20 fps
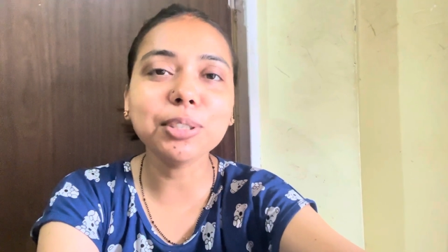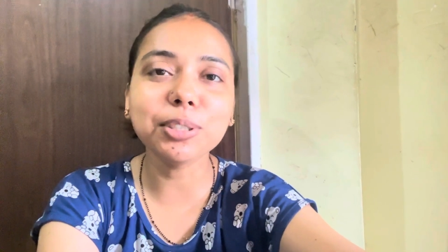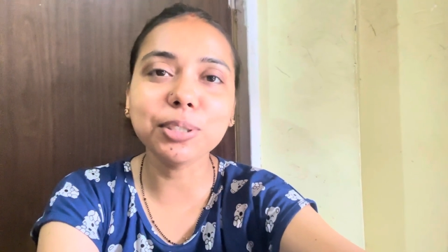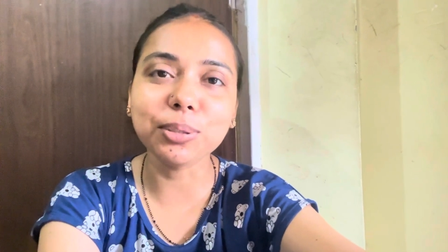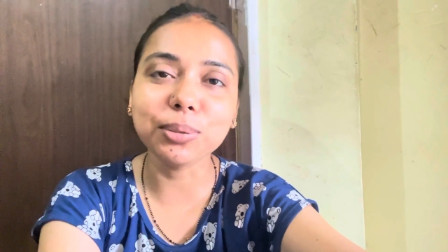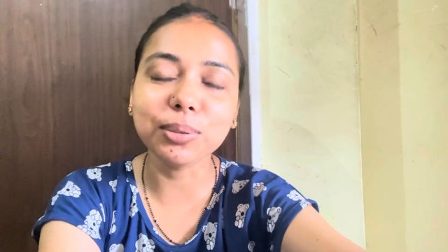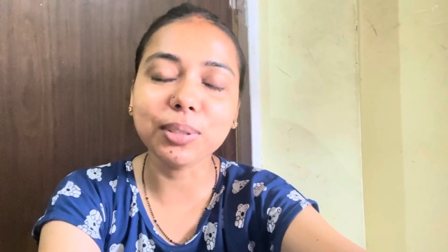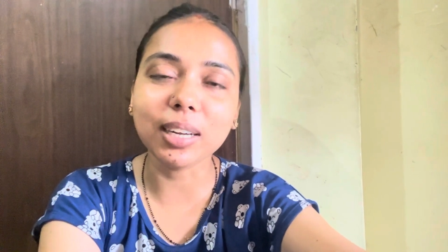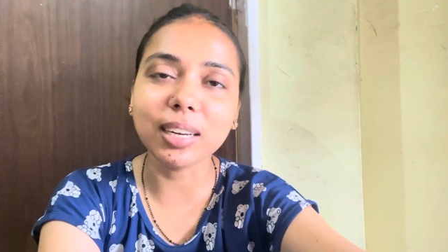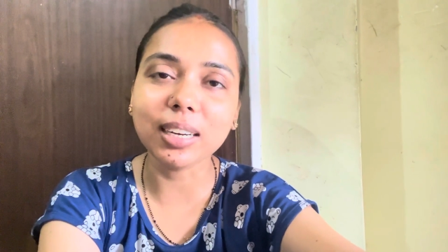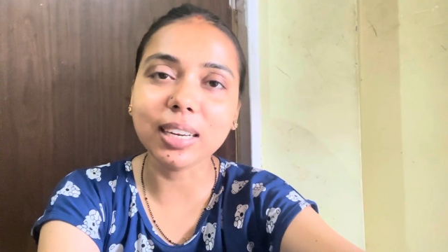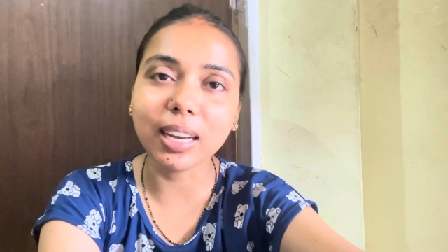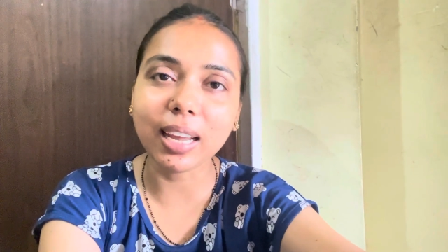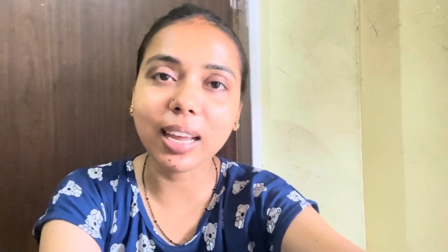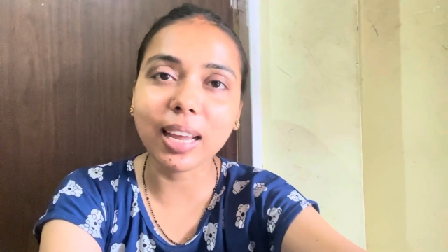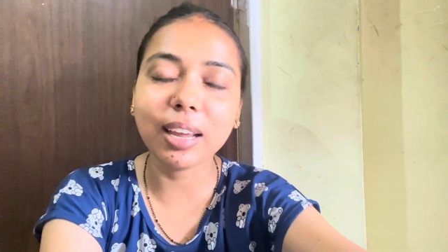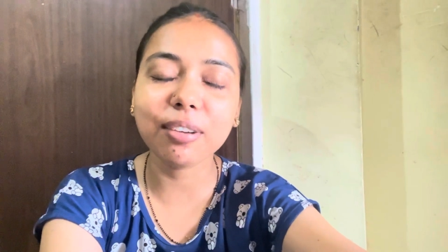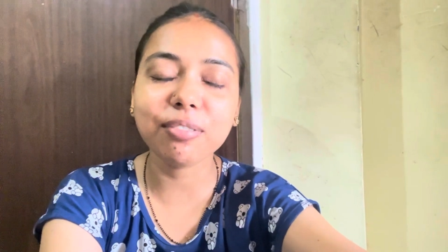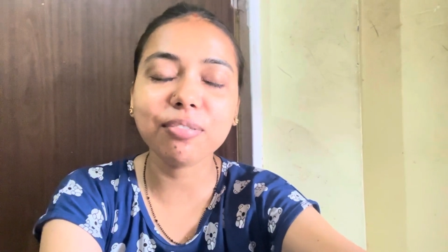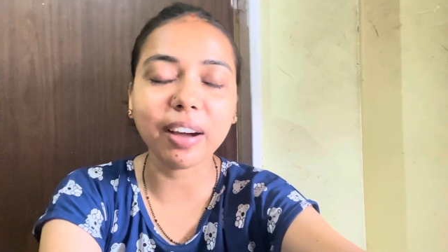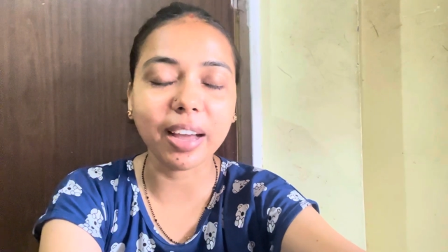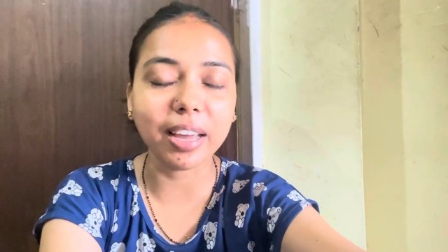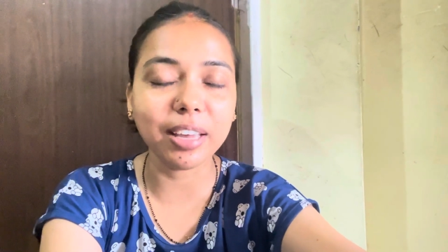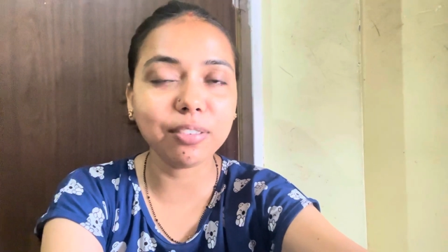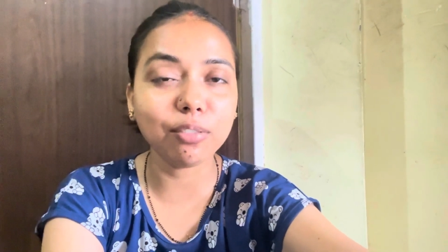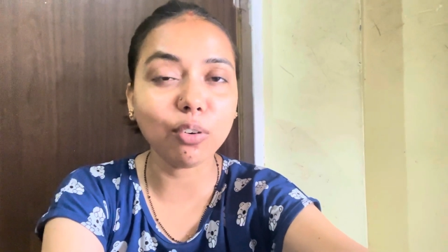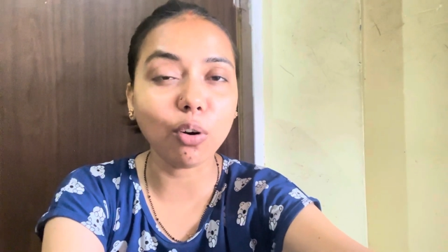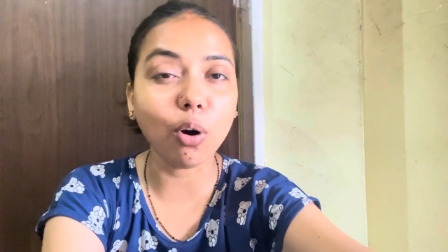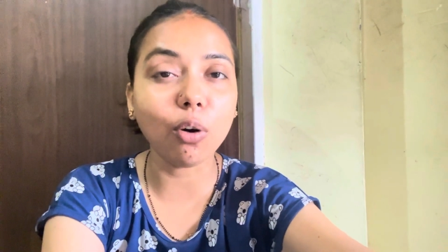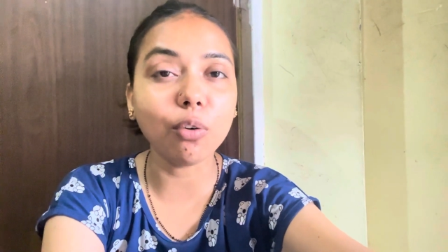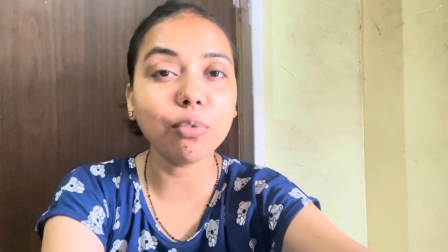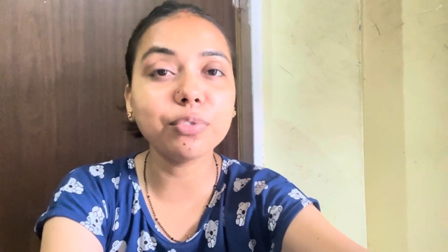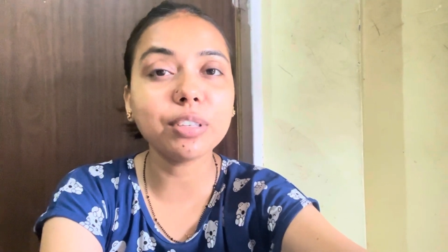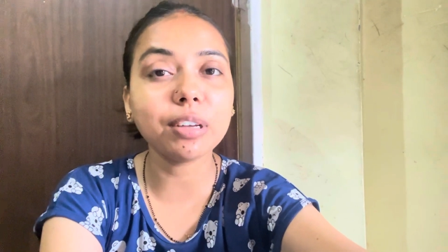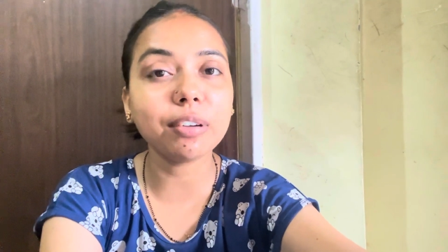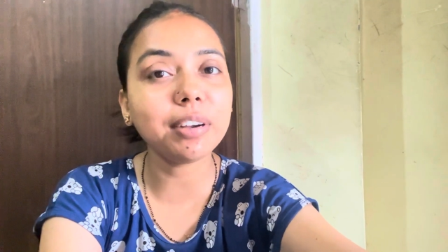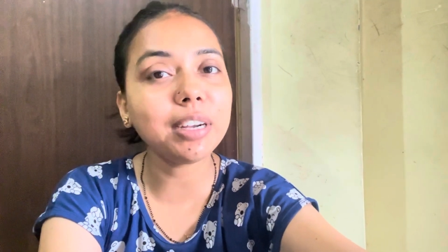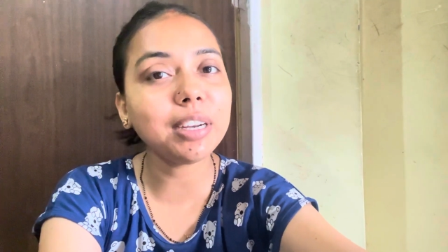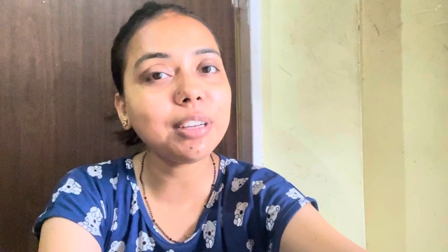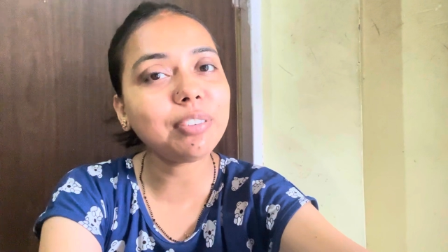to the day five of
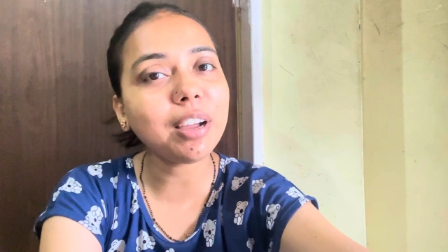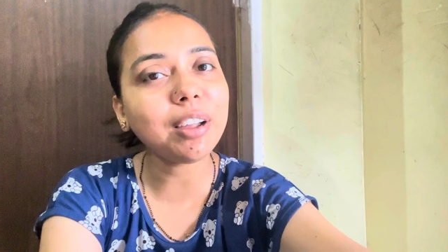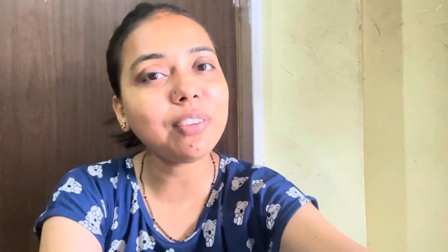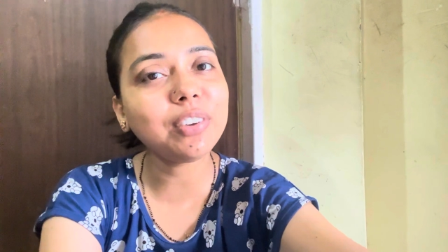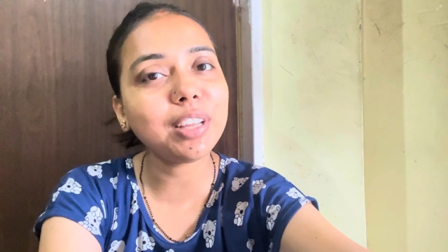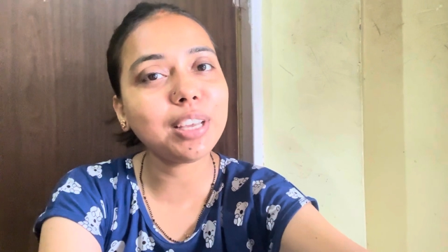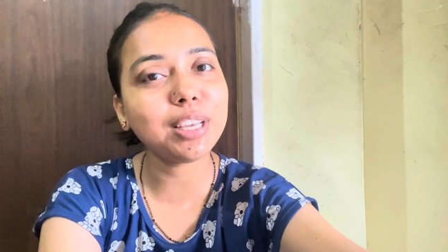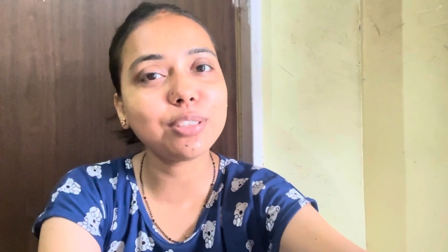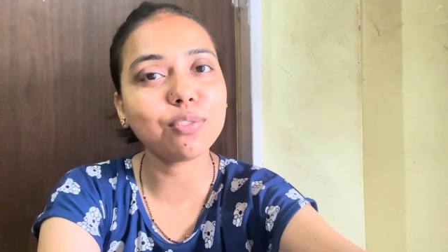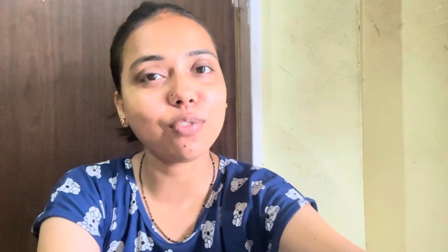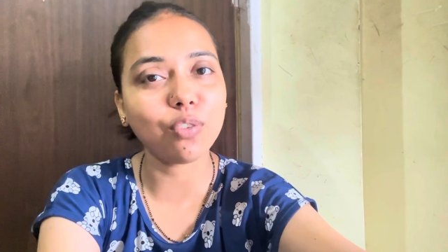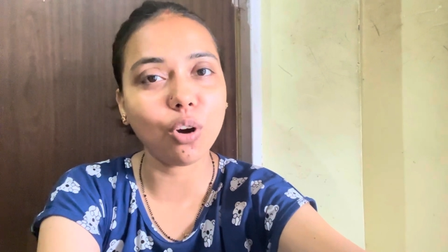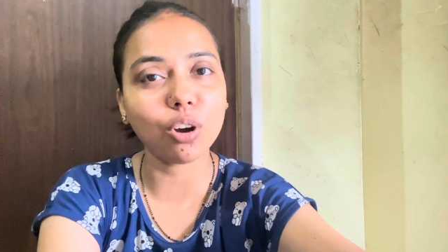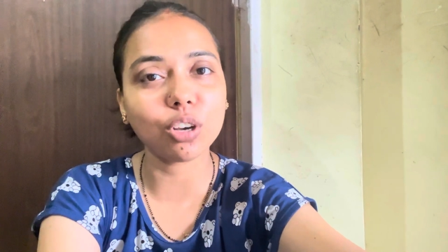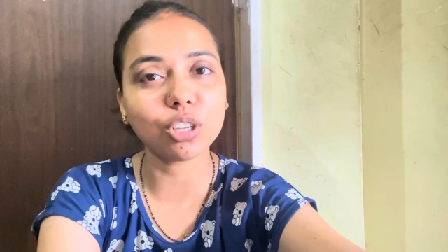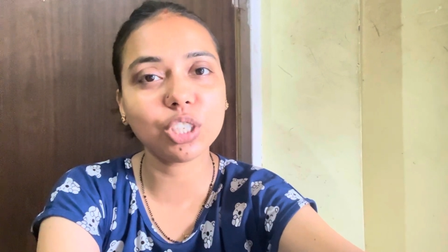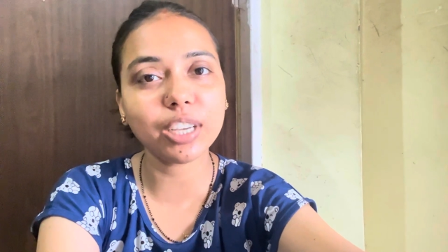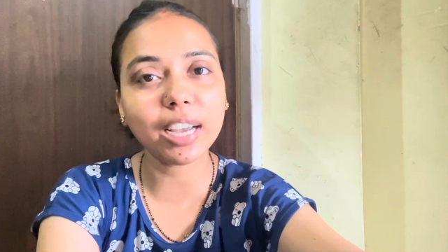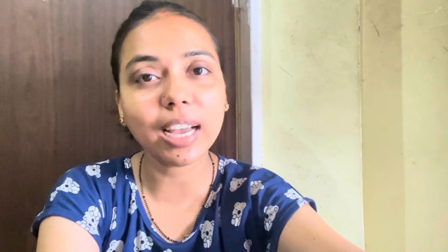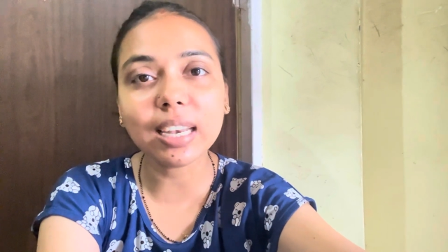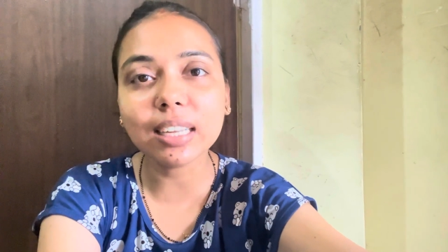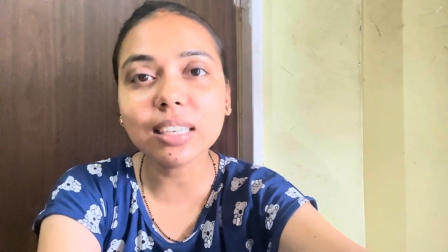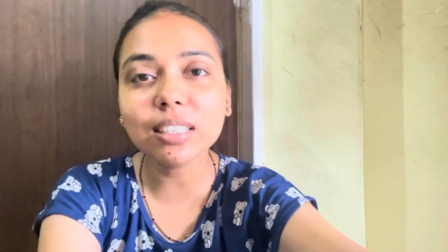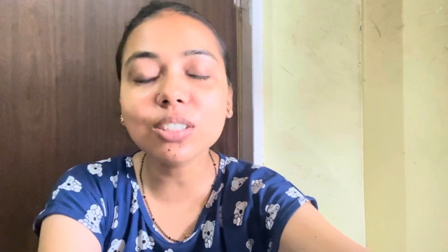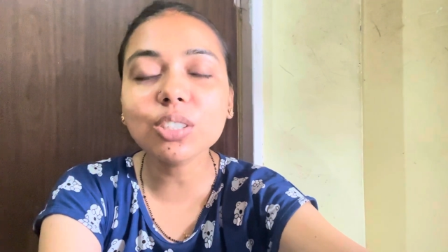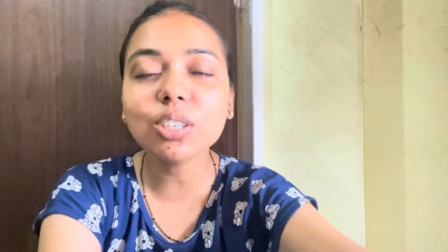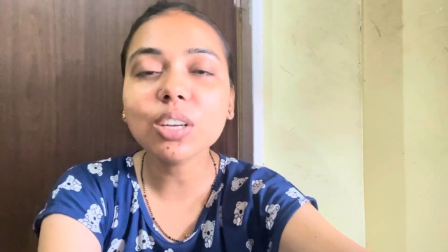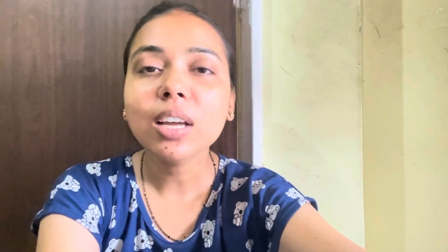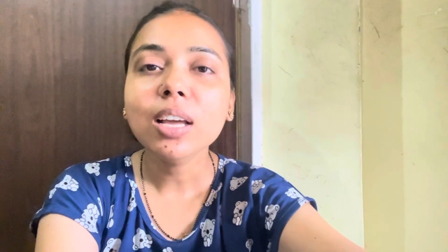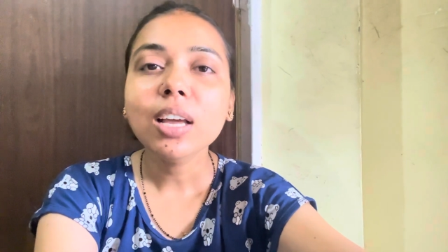75 days vlog challenge.